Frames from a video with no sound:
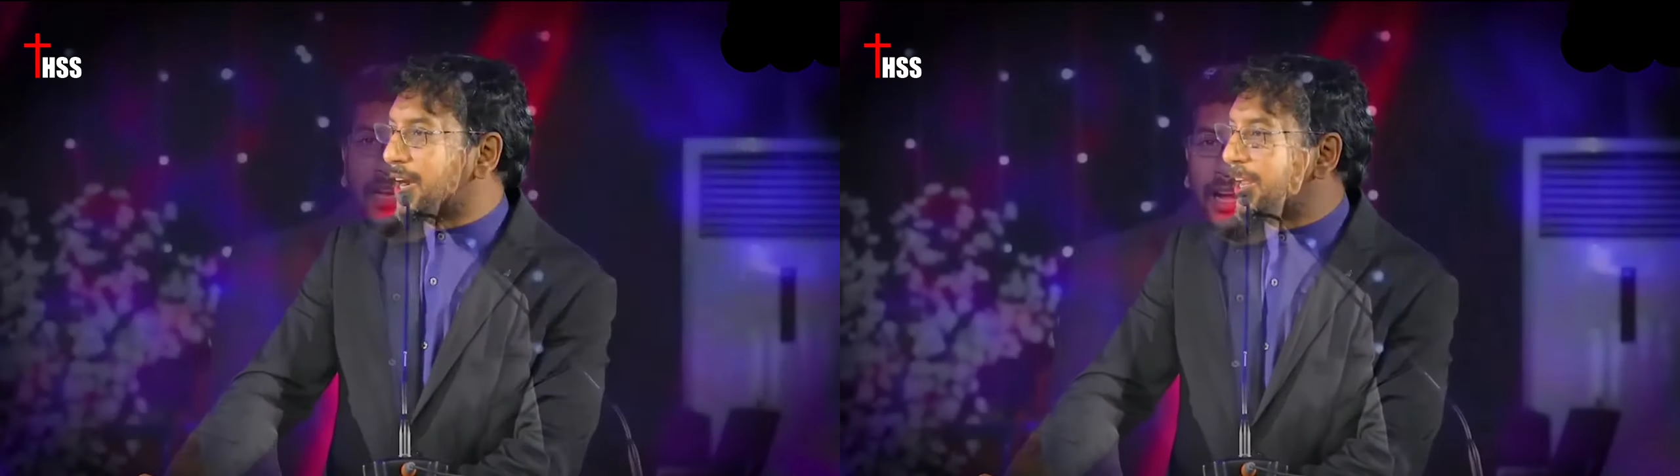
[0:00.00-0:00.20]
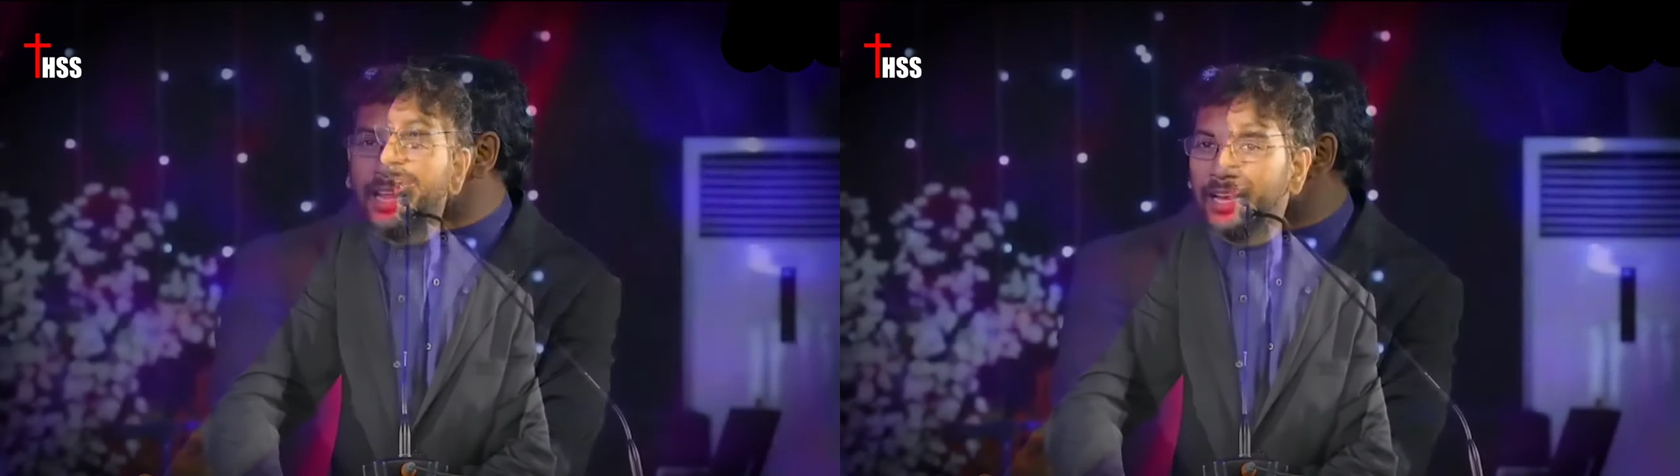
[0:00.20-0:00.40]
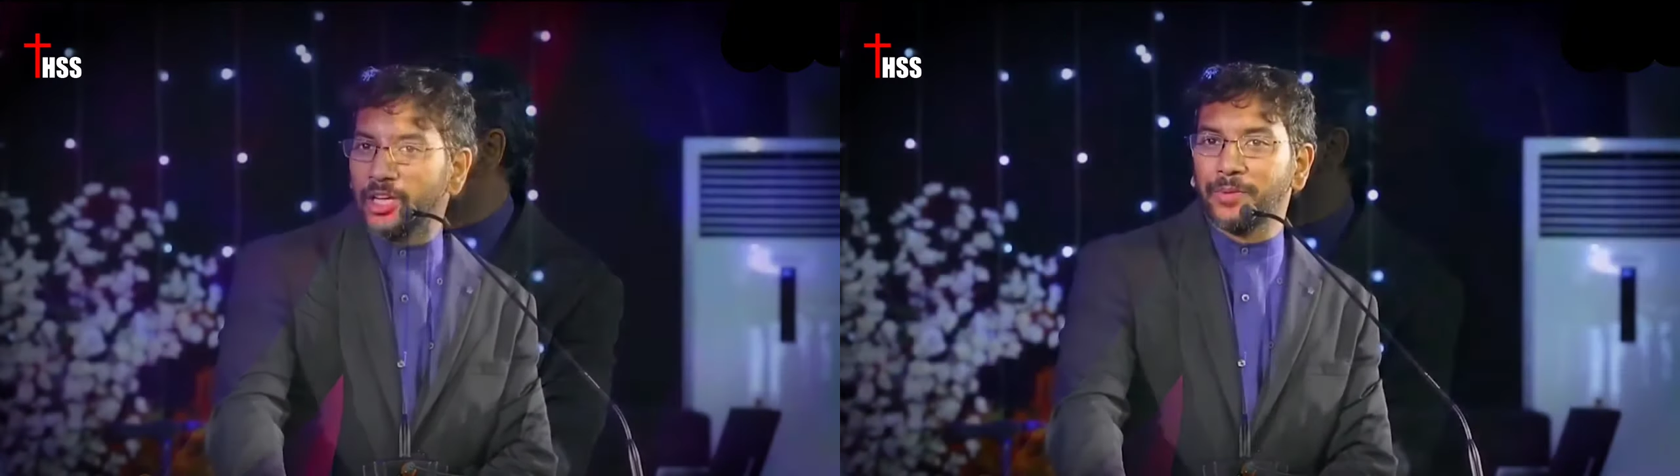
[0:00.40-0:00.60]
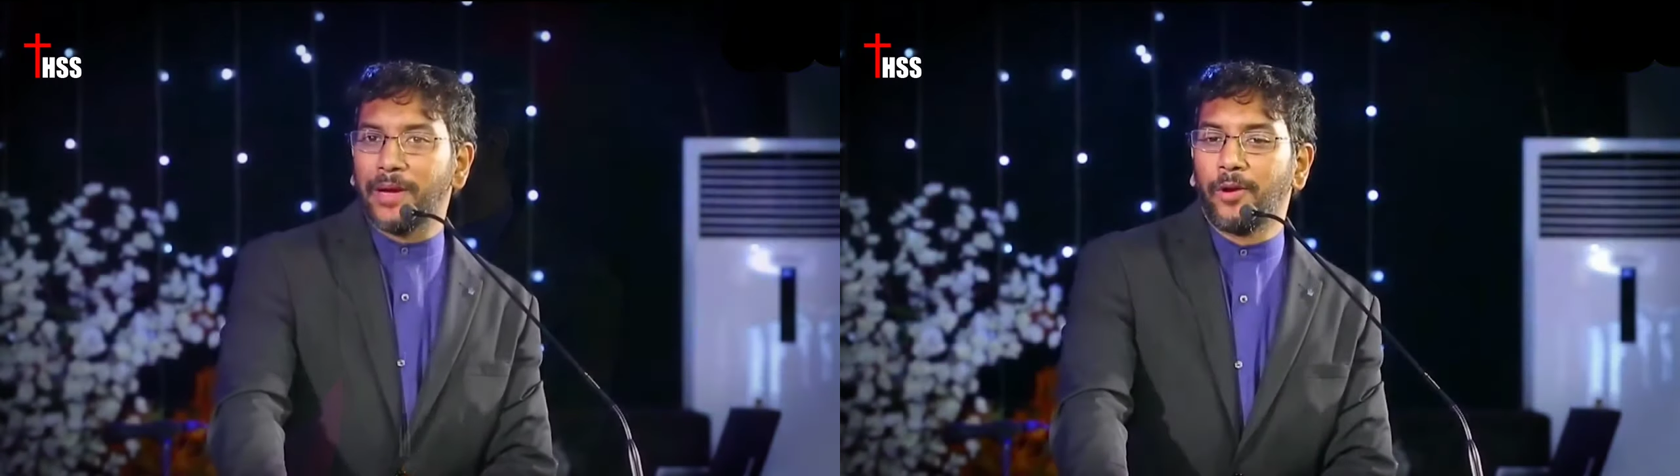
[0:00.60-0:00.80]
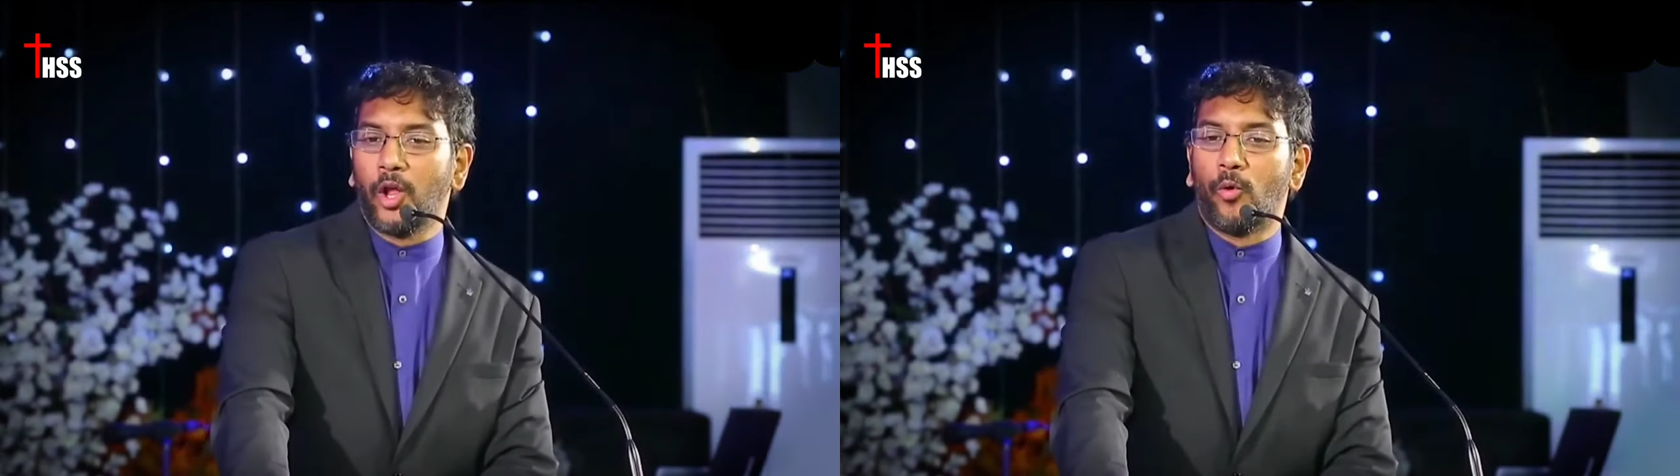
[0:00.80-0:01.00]
అన్నాడు ఇంగ్లీష్
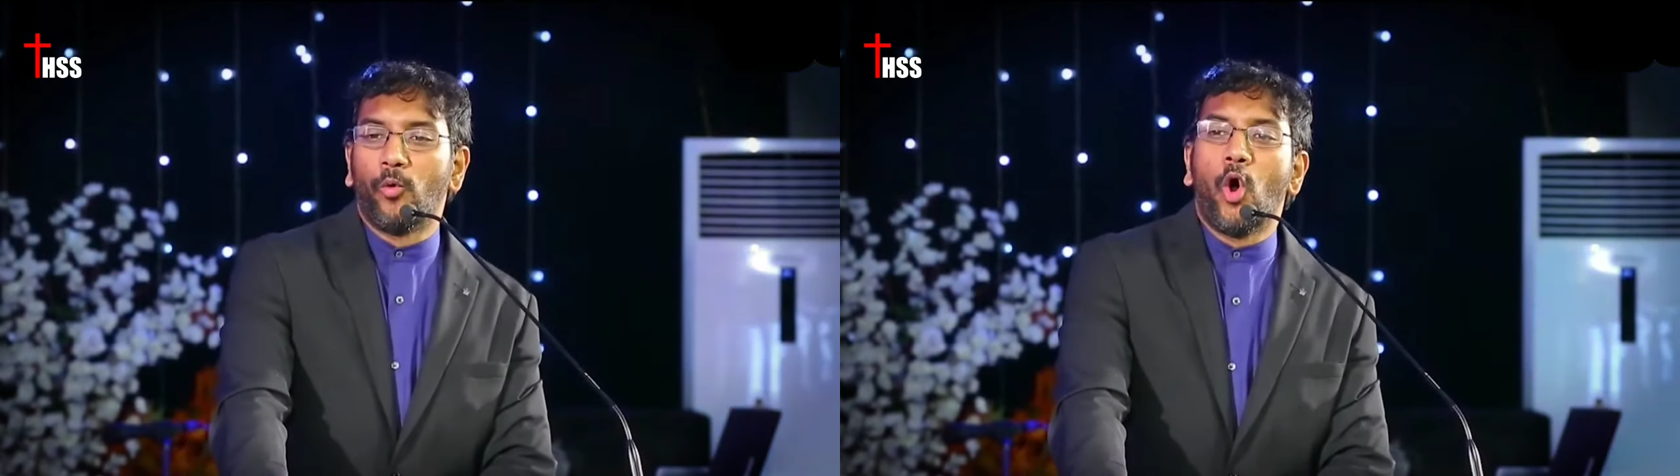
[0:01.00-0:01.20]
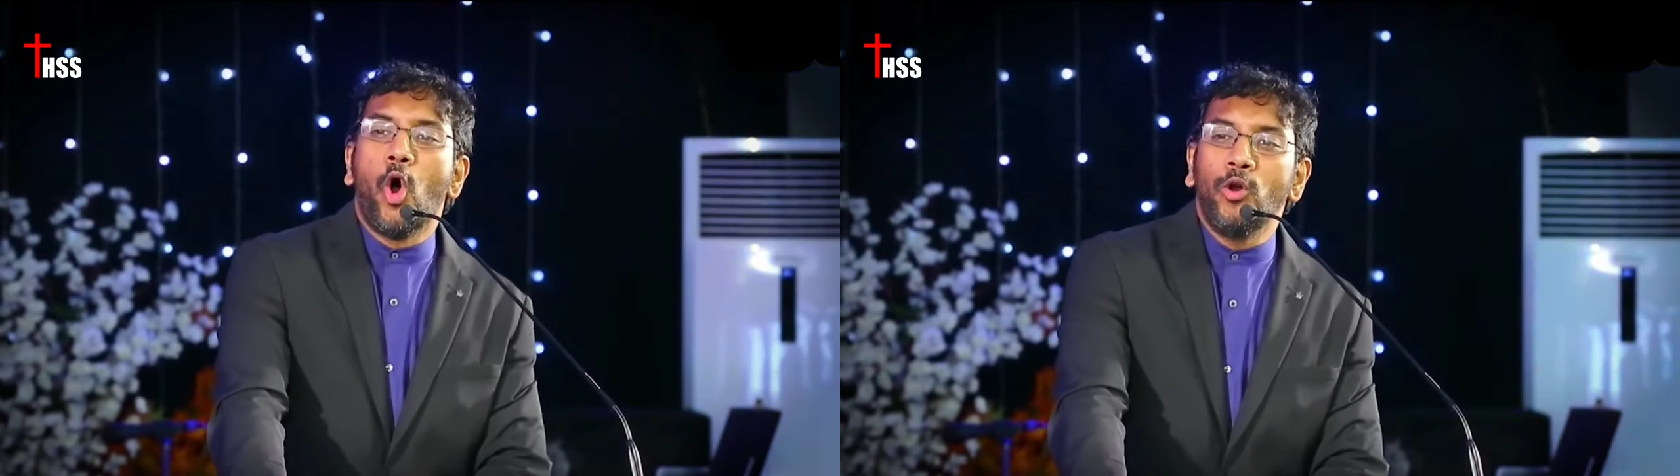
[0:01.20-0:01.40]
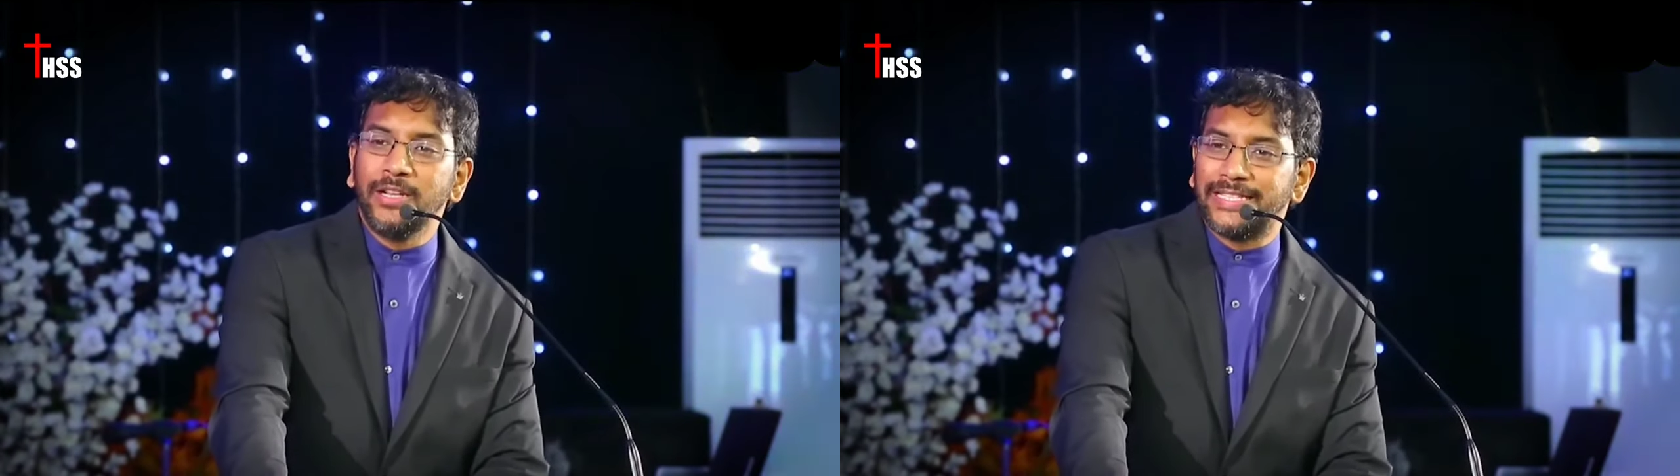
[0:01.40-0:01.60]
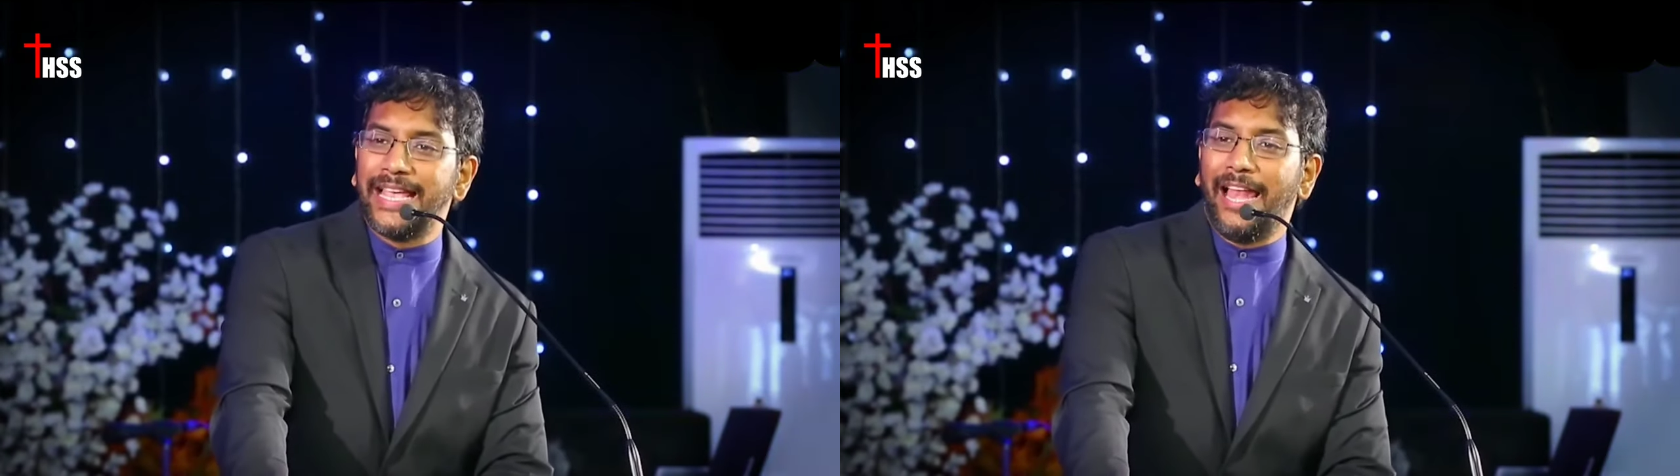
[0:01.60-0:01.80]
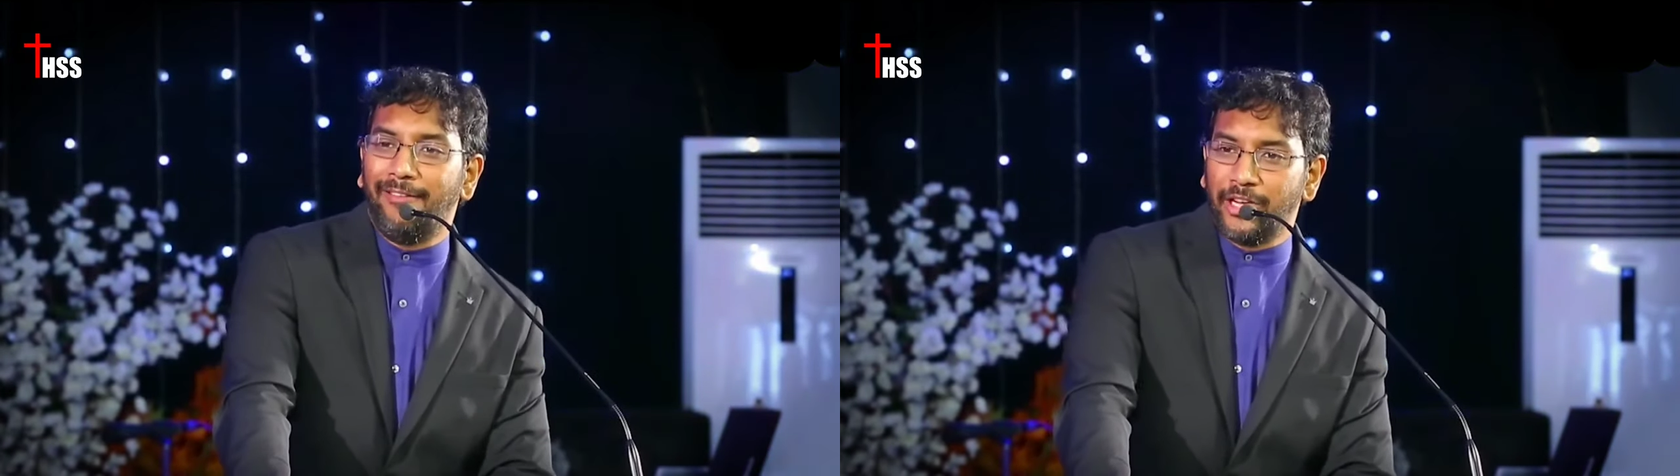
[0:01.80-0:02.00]
బైబిల్లో ఓన్
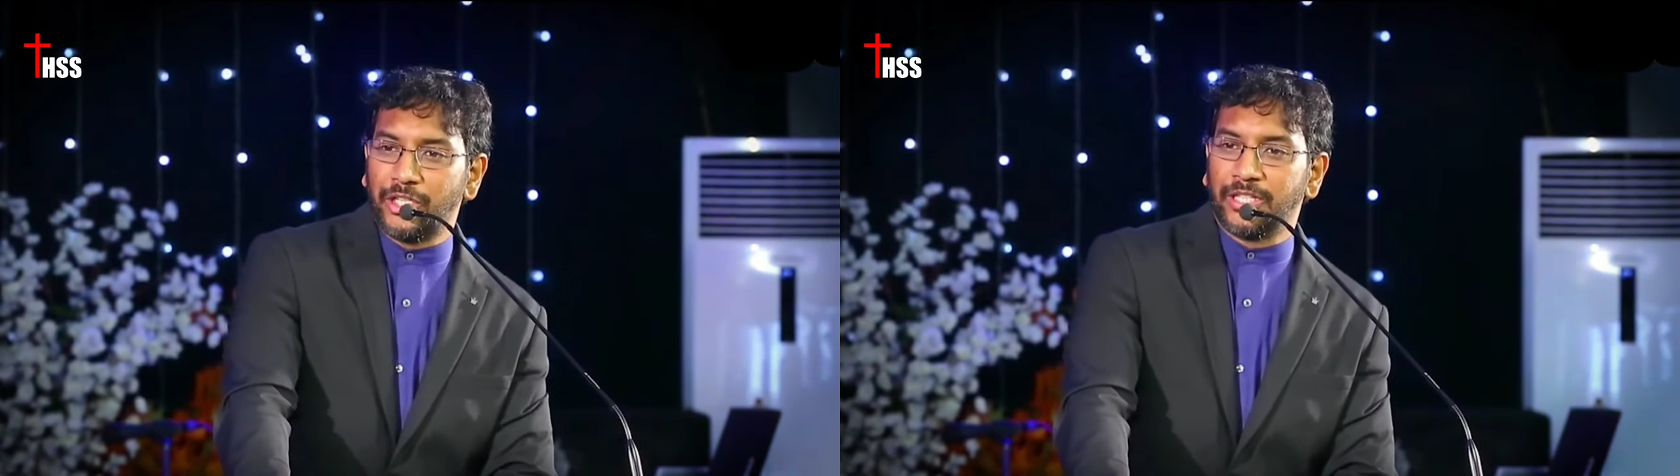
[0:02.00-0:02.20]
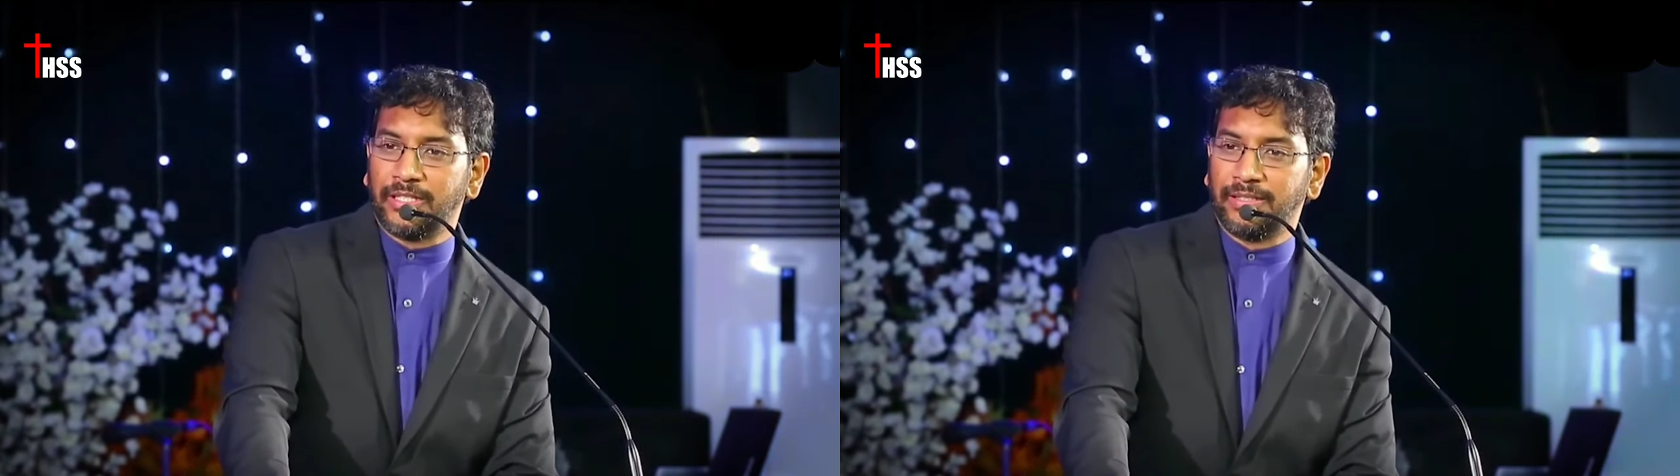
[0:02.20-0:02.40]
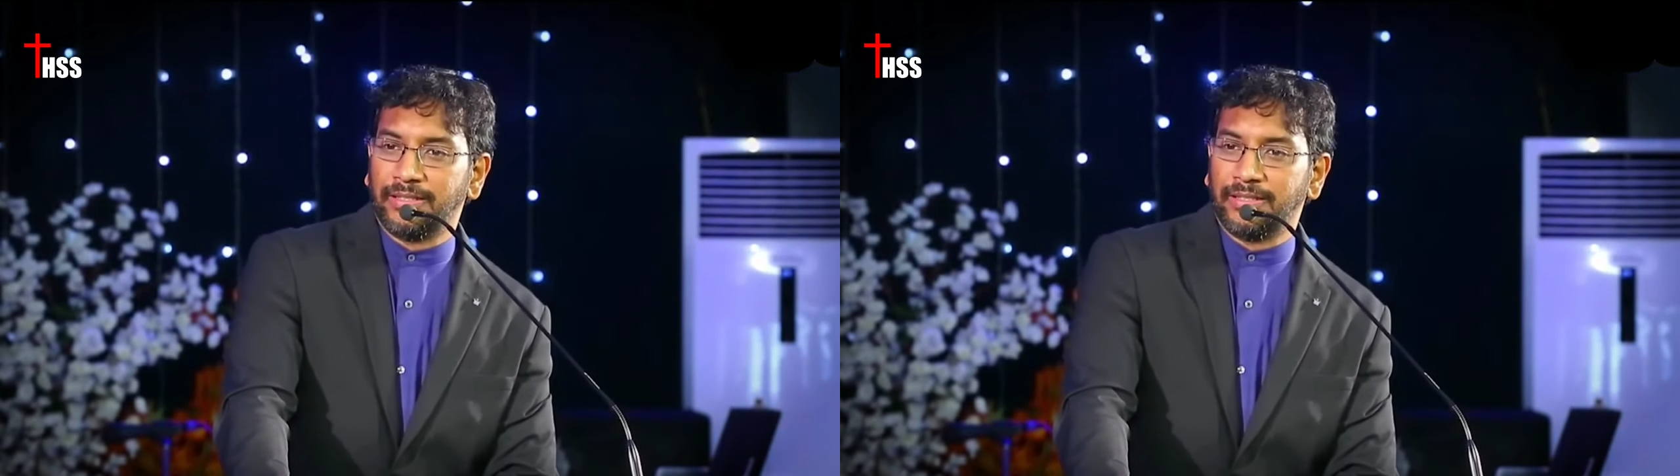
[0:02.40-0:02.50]
శాల్వేషన్